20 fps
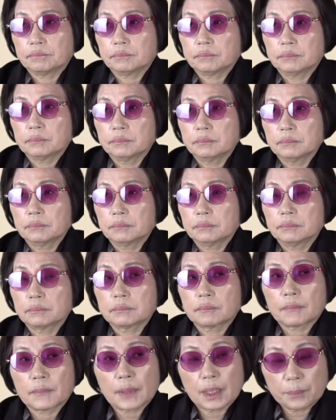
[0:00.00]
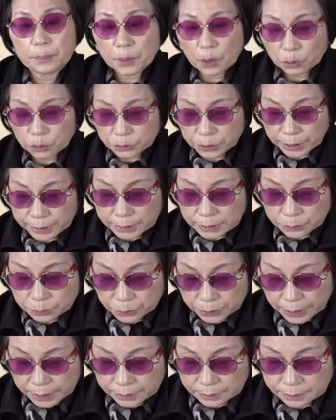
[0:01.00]
음, 병원에
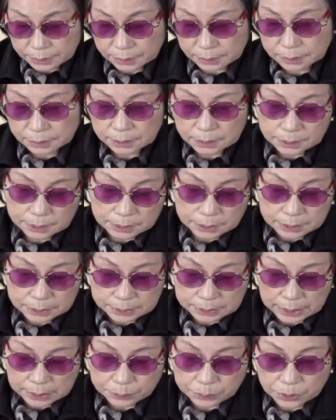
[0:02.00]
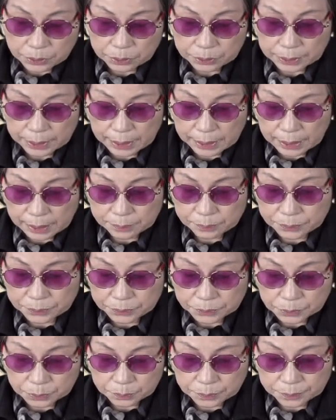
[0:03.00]
입원했던 장면의 한
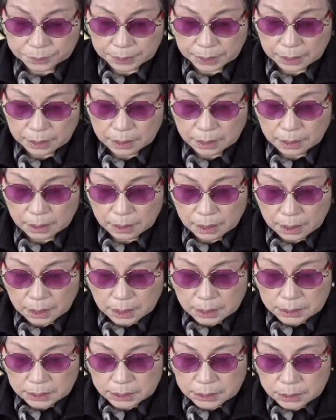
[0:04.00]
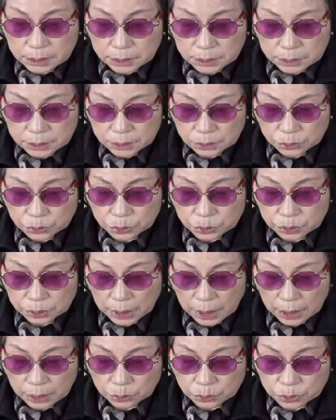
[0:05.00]
중입니다. 지영은
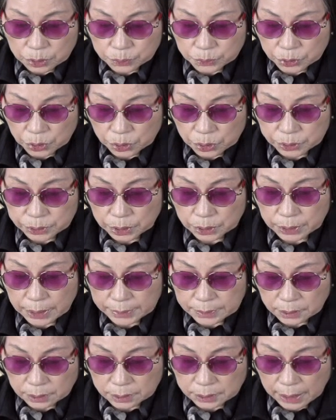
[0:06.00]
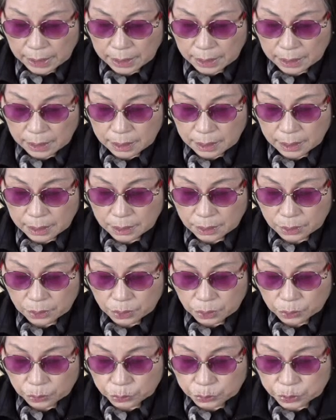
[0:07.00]
구름과 구름 속을 떠다녔다.
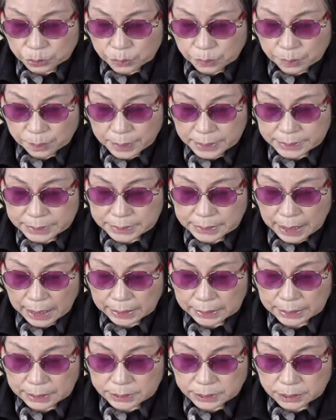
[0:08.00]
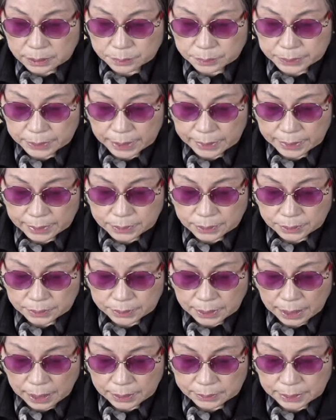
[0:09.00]
구름은 마치 안개처럼
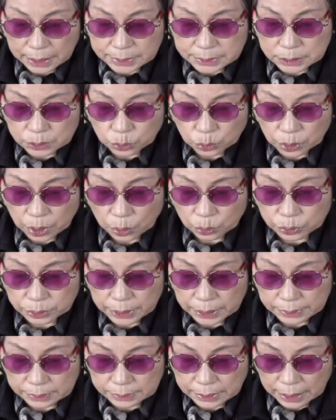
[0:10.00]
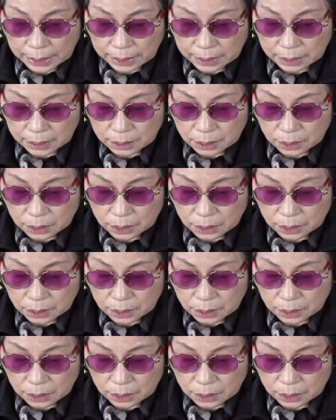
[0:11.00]
사라졌다. 다시 돌아오곤 했다.